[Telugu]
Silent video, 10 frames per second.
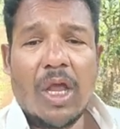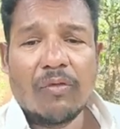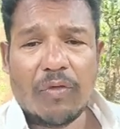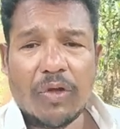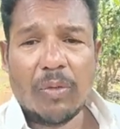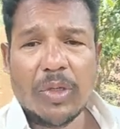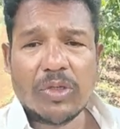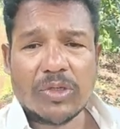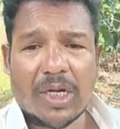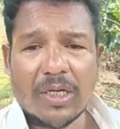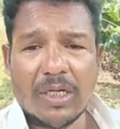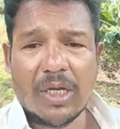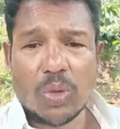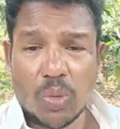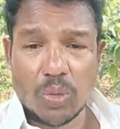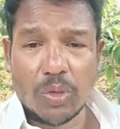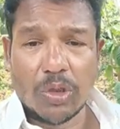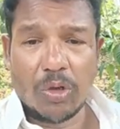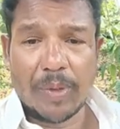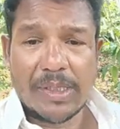ఫిఫ్టీ రూపీస్ స్టార్టింగ్ రేట్ టూ
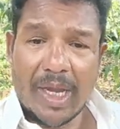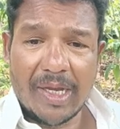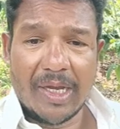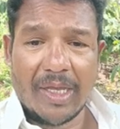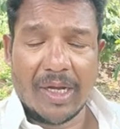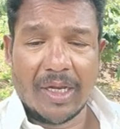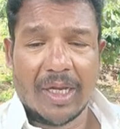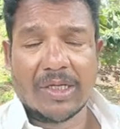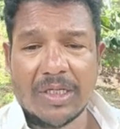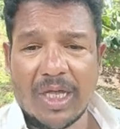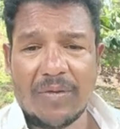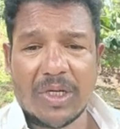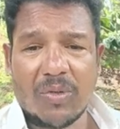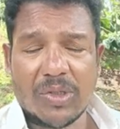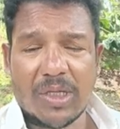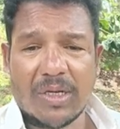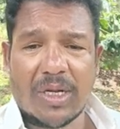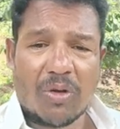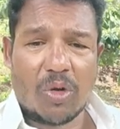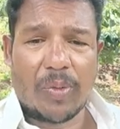ట్వంటీ రూపీస్ ఎండింగ్ రేట్ ఇక సీడికల విషయానికి వస్తే
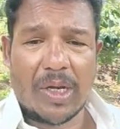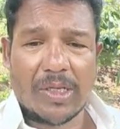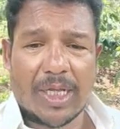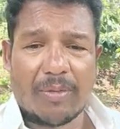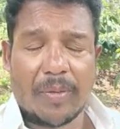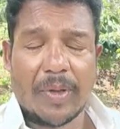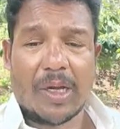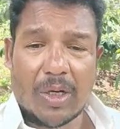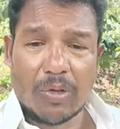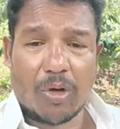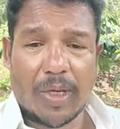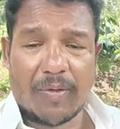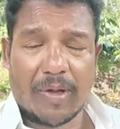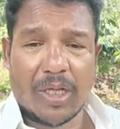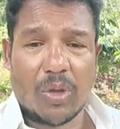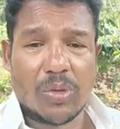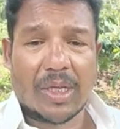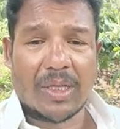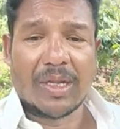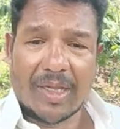నేను అరవై రూపాయలు చారమై నాలుగు రూపాయలు పెడితే ఈరోజు
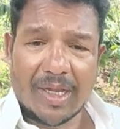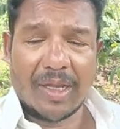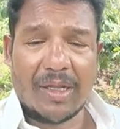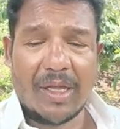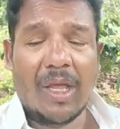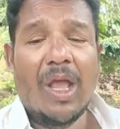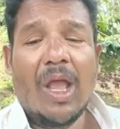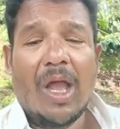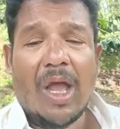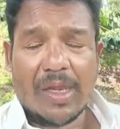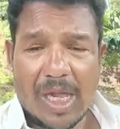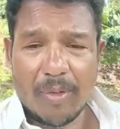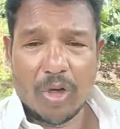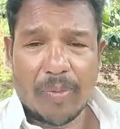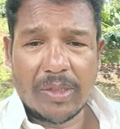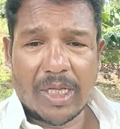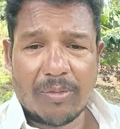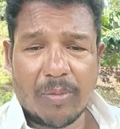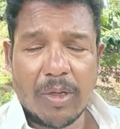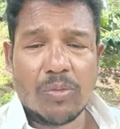ఆ ధర తగ్గింది యాభై రూపాయలు
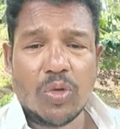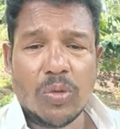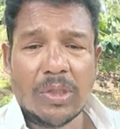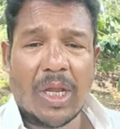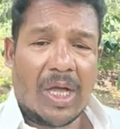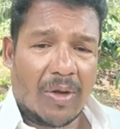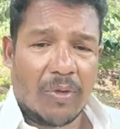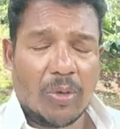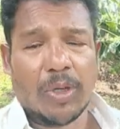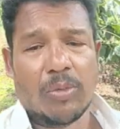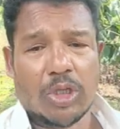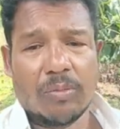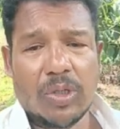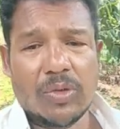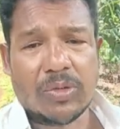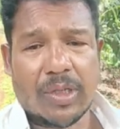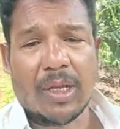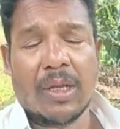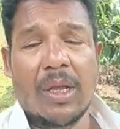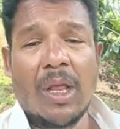చారమై మూడు వందల అరవై రూపాయలు మొత్తం మీరు చూస్తే
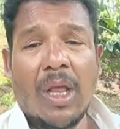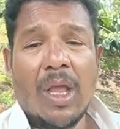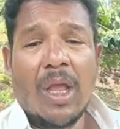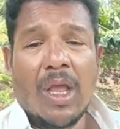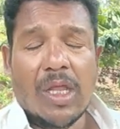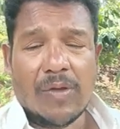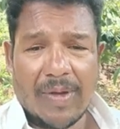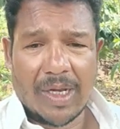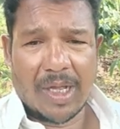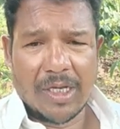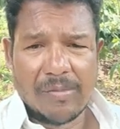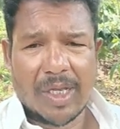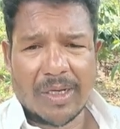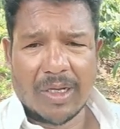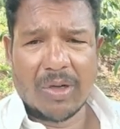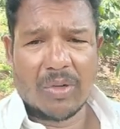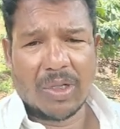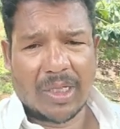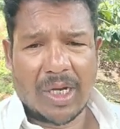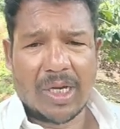ఇవాళ అన్ని మార్కెట్లో
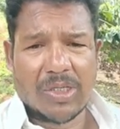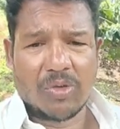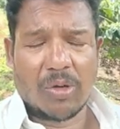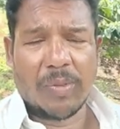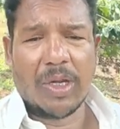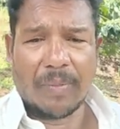కూడా ధర కాస్త సులభంగా